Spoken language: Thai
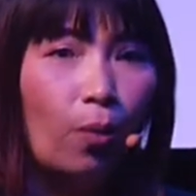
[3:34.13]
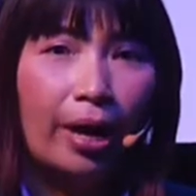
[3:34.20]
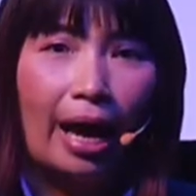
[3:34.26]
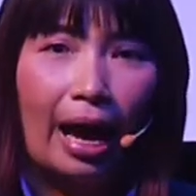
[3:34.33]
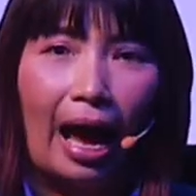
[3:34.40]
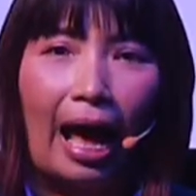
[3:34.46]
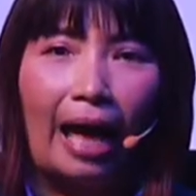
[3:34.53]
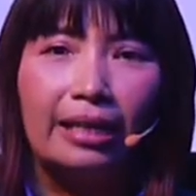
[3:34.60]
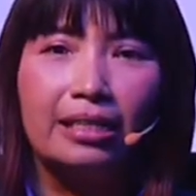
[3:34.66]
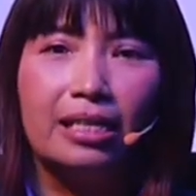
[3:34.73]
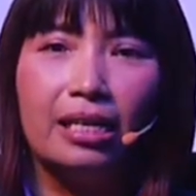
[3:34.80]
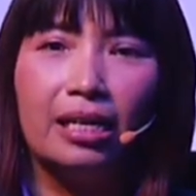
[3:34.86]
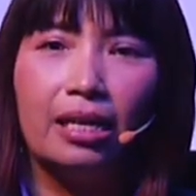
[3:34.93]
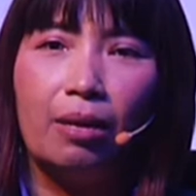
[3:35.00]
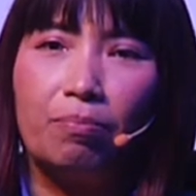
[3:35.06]
ด้วยการ
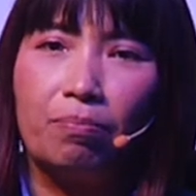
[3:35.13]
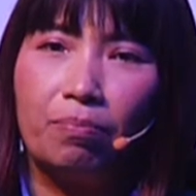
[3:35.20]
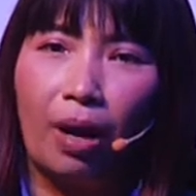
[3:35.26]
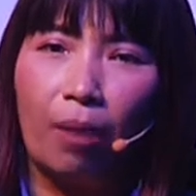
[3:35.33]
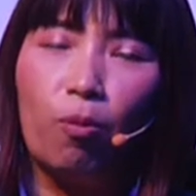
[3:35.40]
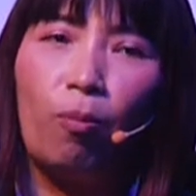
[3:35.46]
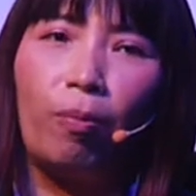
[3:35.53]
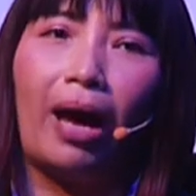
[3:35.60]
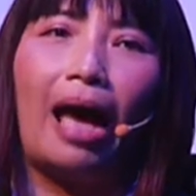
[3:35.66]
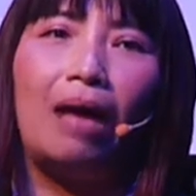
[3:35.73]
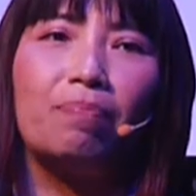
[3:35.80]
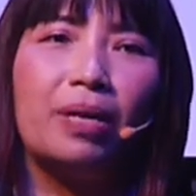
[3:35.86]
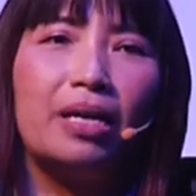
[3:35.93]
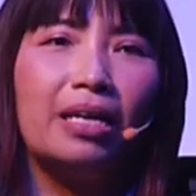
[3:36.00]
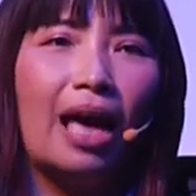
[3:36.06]
ที่ระบบ
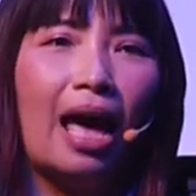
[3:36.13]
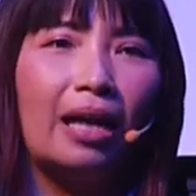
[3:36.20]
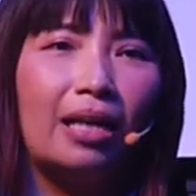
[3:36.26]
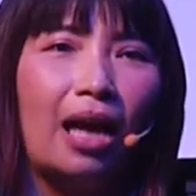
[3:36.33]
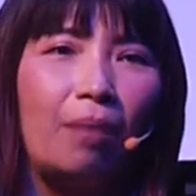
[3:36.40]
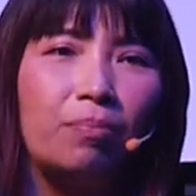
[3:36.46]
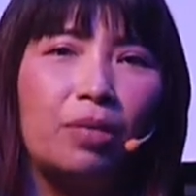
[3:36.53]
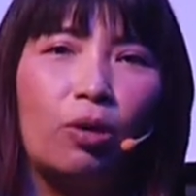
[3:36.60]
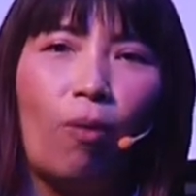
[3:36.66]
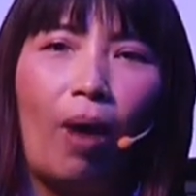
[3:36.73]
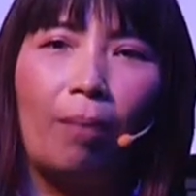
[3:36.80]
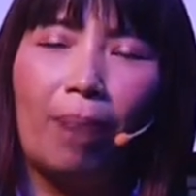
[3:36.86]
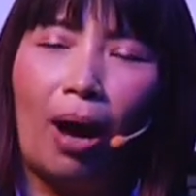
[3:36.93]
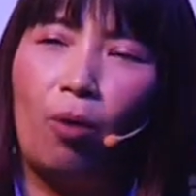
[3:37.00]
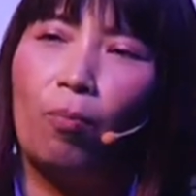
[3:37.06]
การปิ้งย่างเนี่ยมี
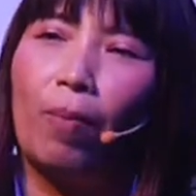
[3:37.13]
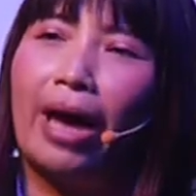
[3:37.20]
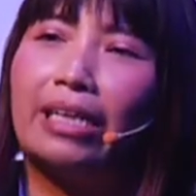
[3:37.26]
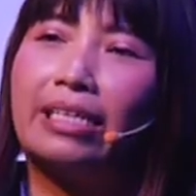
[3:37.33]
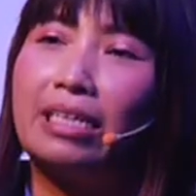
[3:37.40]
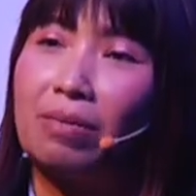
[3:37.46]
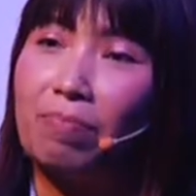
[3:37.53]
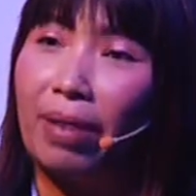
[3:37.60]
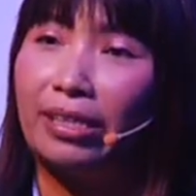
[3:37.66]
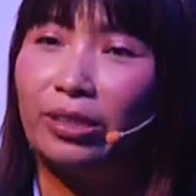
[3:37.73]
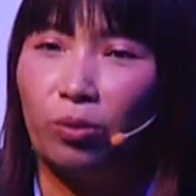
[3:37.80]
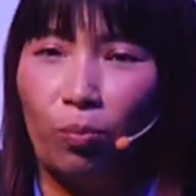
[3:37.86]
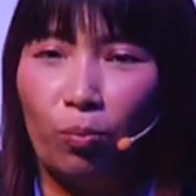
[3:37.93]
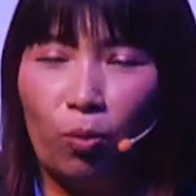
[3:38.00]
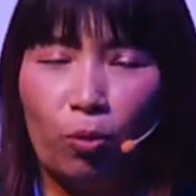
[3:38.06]
ความเผาไหม้ที่
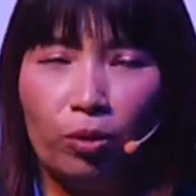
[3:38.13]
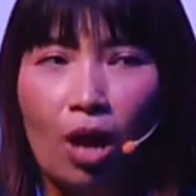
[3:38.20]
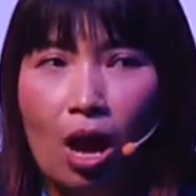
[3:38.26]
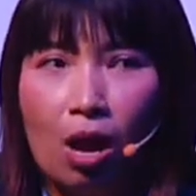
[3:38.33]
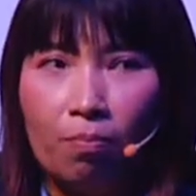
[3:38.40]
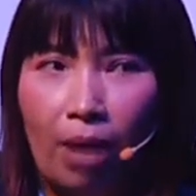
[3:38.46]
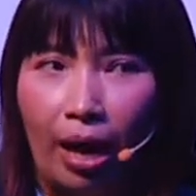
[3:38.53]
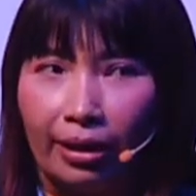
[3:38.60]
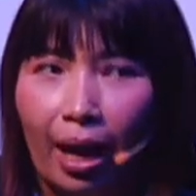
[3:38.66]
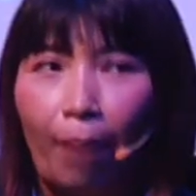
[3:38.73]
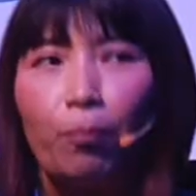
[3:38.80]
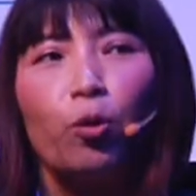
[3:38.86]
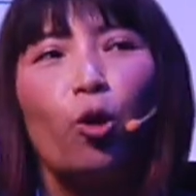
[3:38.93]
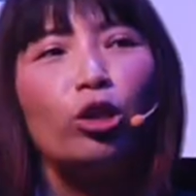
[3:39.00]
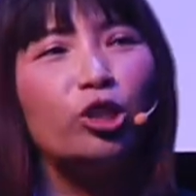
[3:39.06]
ไม่สมบูรณ์เหมือน
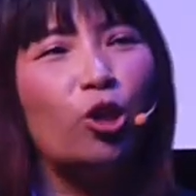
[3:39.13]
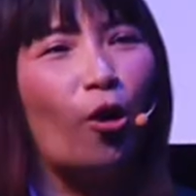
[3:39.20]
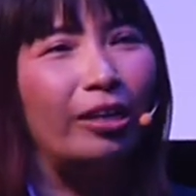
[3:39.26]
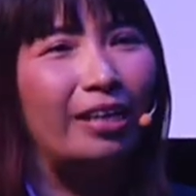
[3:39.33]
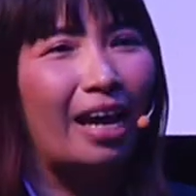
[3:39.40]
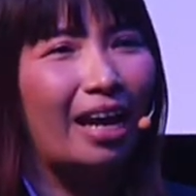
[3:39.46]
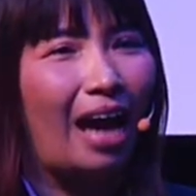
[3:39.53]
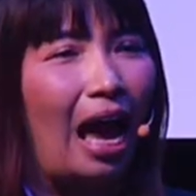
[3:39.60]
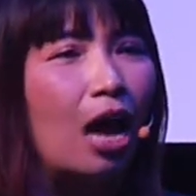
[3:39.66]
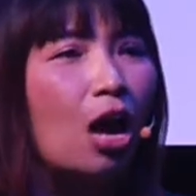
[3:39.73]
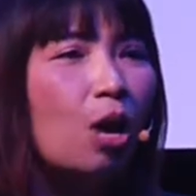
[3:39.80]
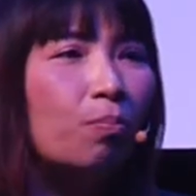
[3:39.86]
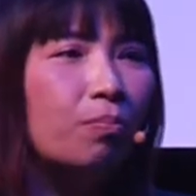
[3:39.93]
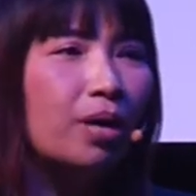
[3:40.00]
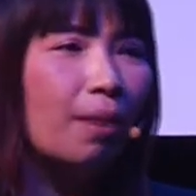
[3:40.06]
กับรถยนต์เนี่ยค่ะ
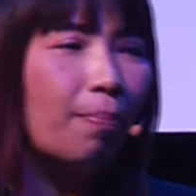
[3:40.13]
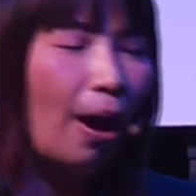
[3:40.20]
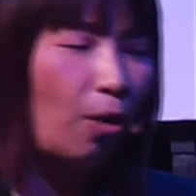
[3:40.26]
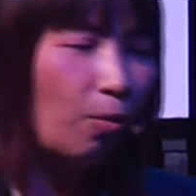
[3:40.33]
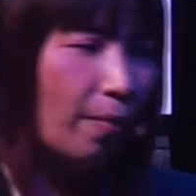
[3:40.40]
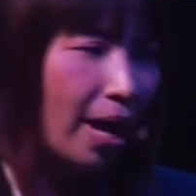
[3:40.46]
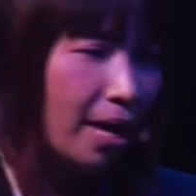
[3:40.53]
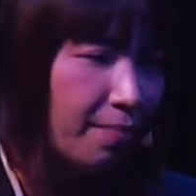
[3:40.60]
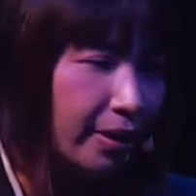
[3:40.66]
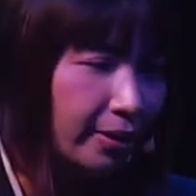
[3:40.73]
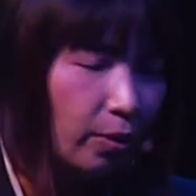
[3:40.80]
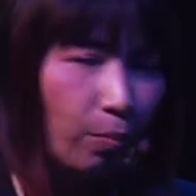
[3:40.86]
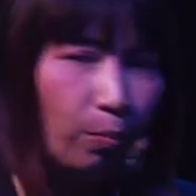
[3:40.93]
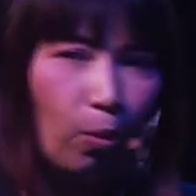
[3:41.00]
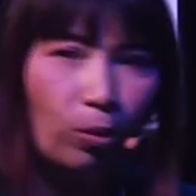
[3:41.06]
เมื่อเผาไหม้
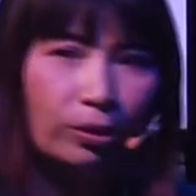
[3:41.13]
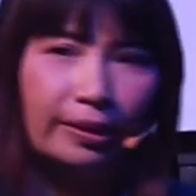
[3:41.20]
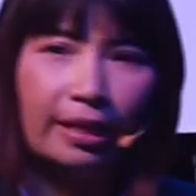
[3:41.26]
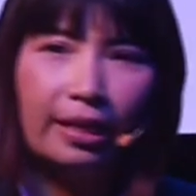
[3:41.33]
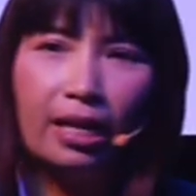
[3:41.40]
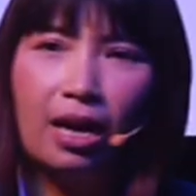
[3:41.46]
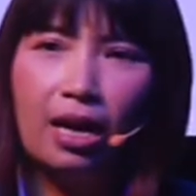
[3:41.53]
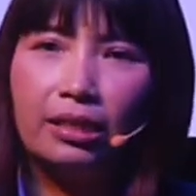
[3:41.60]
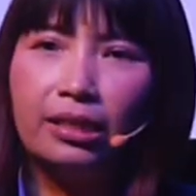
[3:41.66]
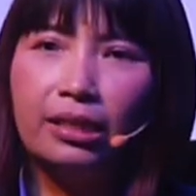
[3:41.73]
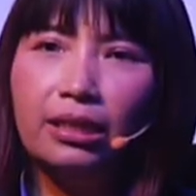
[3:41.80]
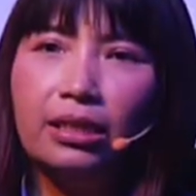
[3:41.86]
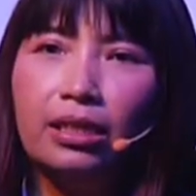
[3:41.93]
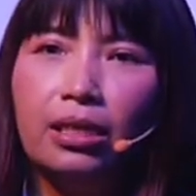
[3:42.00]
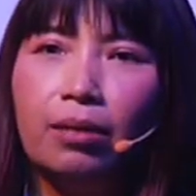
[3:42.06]
ไม่สมบูรณ์สิ่งที่เกิด
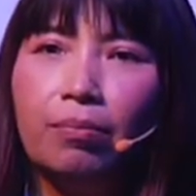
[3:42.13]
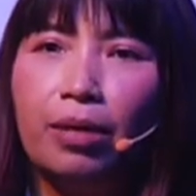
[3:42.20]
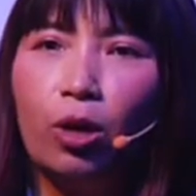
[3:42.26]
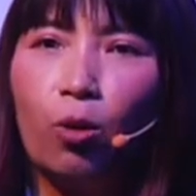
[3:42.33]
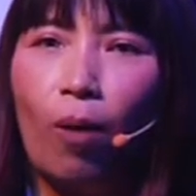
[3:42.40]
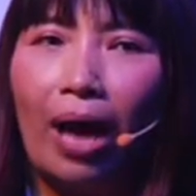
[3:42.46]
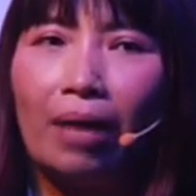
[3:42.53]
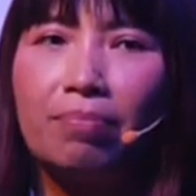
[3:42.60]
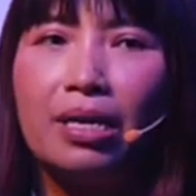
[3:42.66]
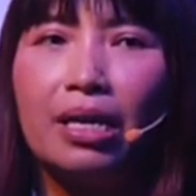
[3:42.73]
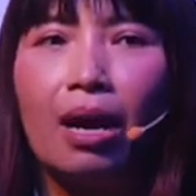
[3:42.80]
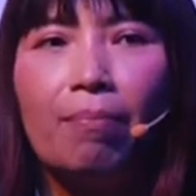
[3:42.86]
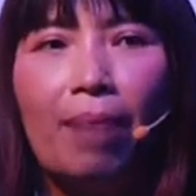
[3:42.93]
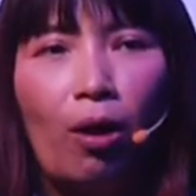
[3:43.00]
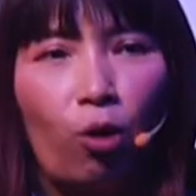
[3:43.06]
ขึ้นคือ มีควัน
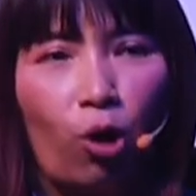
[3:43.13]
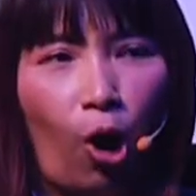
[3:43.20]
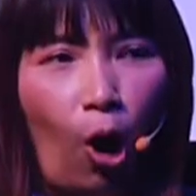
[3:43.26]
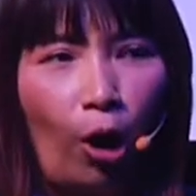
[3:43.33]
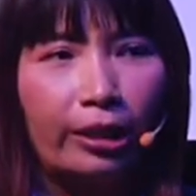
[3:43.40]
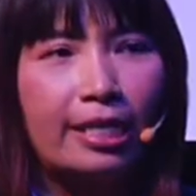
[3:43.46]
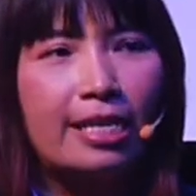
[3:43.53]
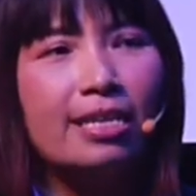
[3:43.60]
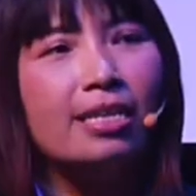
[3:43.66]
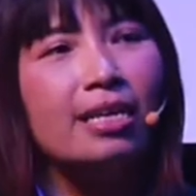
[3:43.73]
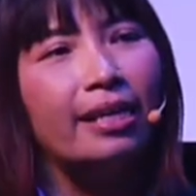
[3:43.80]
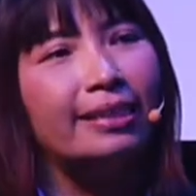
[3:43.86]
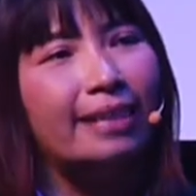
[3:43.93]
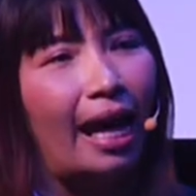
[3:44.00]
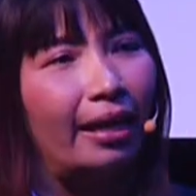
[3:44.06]
มีขม่าเกาะที่
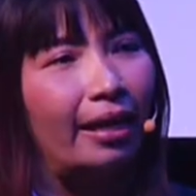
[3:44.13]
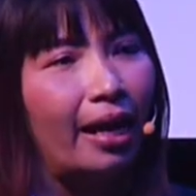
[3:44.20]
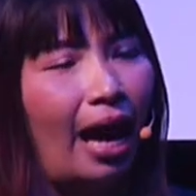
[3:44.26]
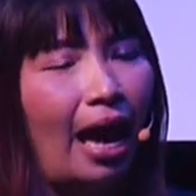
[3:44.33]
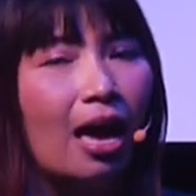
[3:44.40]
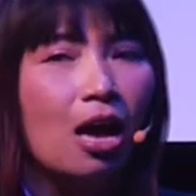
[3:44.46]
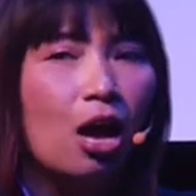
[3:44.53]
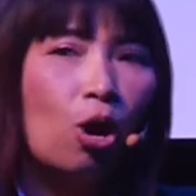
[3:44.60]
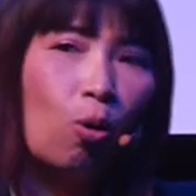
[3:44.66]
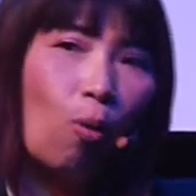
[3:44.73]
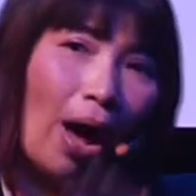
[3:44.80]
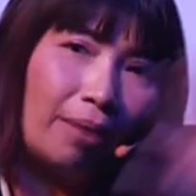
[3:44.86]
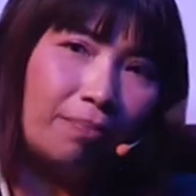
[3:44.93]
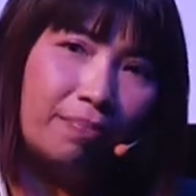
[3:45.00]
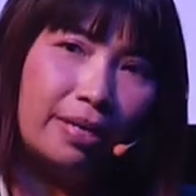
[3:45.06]
เนื้อสัตว์นะคะ
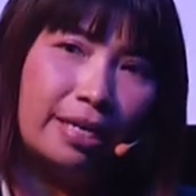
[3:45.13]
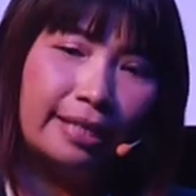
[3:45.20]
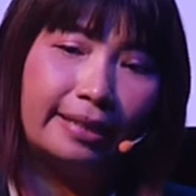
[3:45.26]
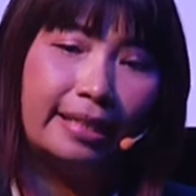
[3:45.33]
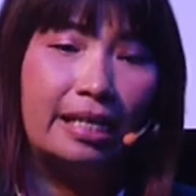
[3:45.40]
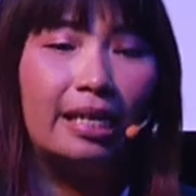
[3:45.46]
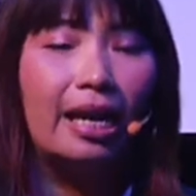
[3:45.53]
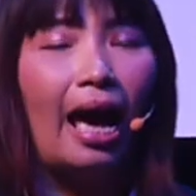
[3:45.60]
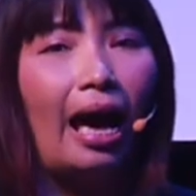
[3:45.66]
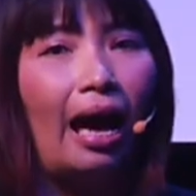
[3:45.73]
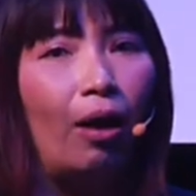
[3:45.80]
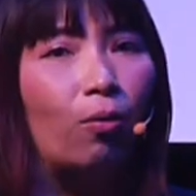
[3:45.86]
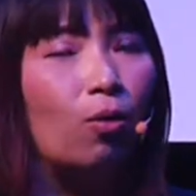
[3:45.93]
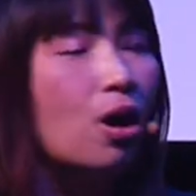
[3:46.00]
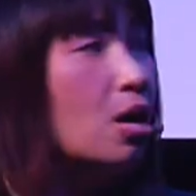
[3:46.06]
ควันมีสี
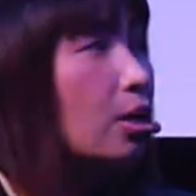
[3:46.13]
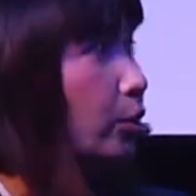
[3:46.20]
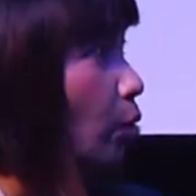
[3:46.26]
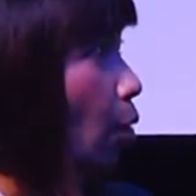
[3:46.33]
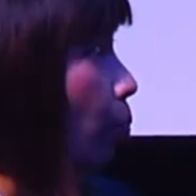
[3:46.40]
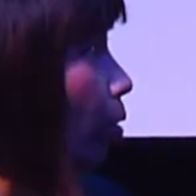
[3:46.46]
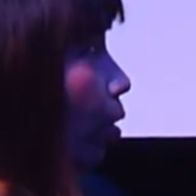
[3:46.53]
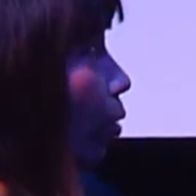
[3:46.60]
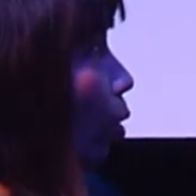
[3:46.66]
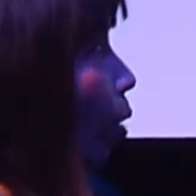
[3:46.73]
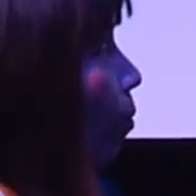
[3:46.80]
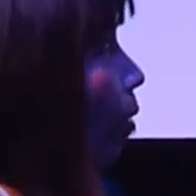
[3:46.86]
ขาวส่งผลก